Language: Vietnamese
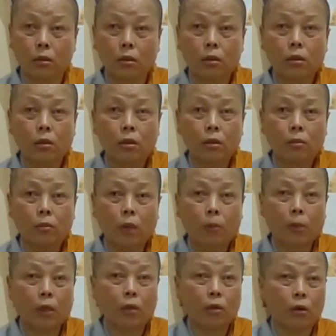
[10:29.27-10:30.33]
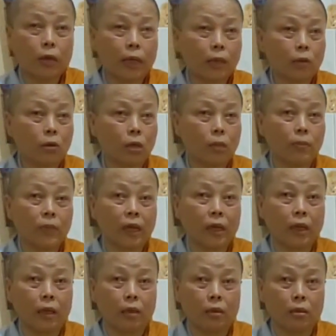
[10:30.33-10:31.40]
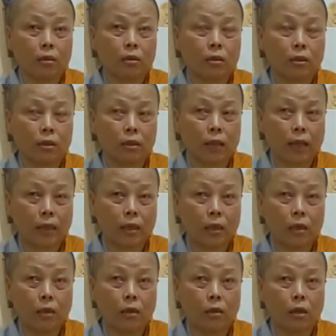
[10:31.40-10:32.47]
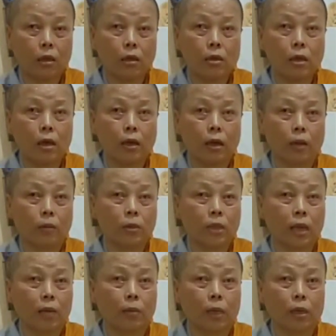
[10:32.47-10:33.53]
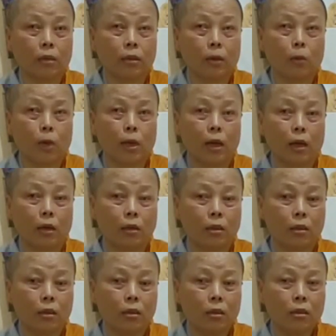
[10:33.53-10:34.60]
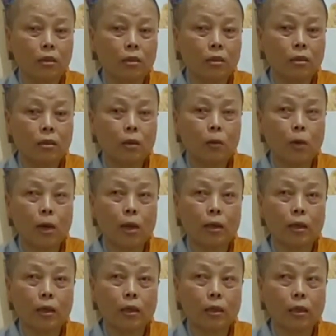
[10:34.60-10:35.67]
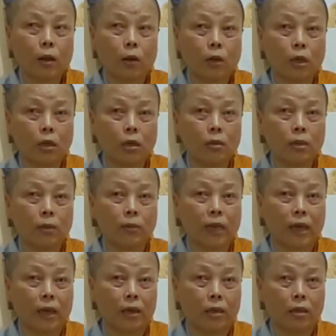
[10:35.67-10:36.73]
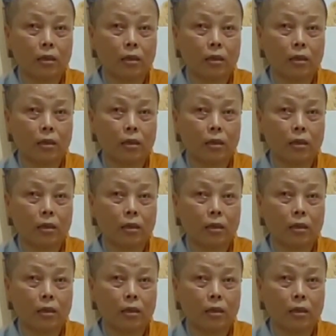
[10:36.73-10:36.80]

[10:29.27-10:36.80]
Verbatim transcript: Yeah. Mà mình hưởng con cái tội nghiệp người ta nè. Tại vì cái người vớt là không có sao mà người ta quay lại. Tao quay lại cái đội cái người trong nhà.